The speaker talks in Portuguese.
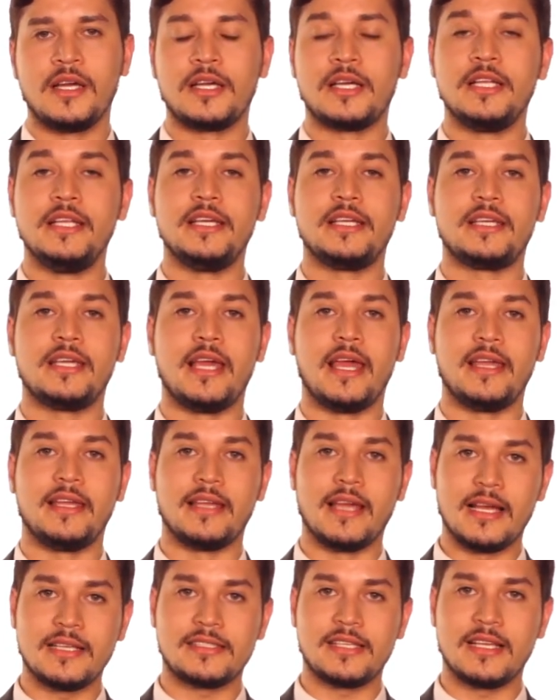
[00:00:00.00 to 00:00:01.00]
Clique
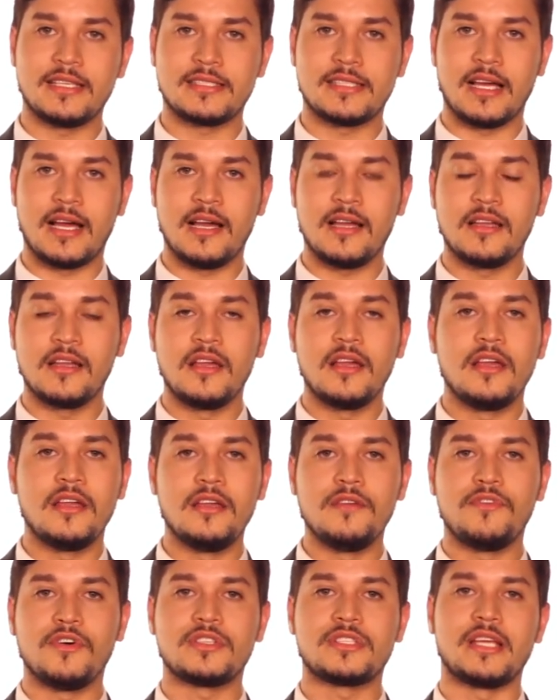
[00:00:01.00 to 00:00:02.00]
em Acessar
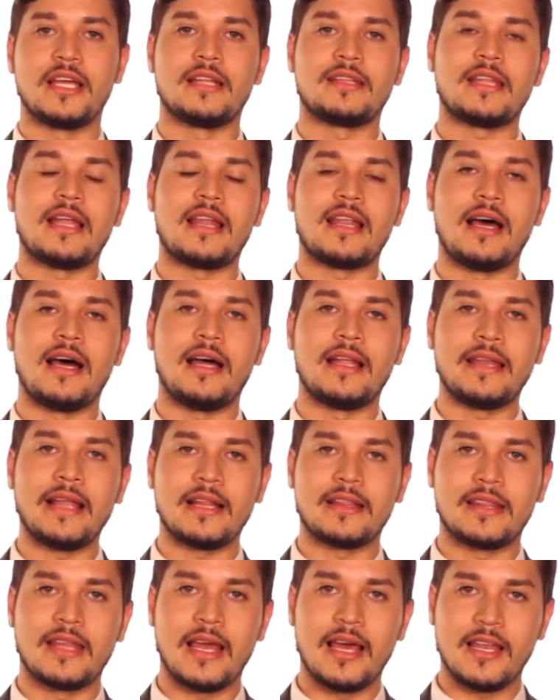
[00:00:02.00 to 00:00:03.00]
e você entrará
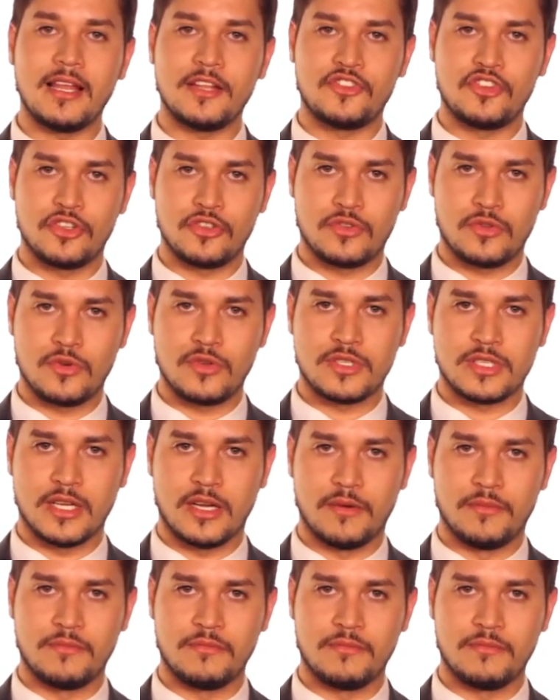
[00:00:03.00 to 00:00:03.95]
na tela de instrução.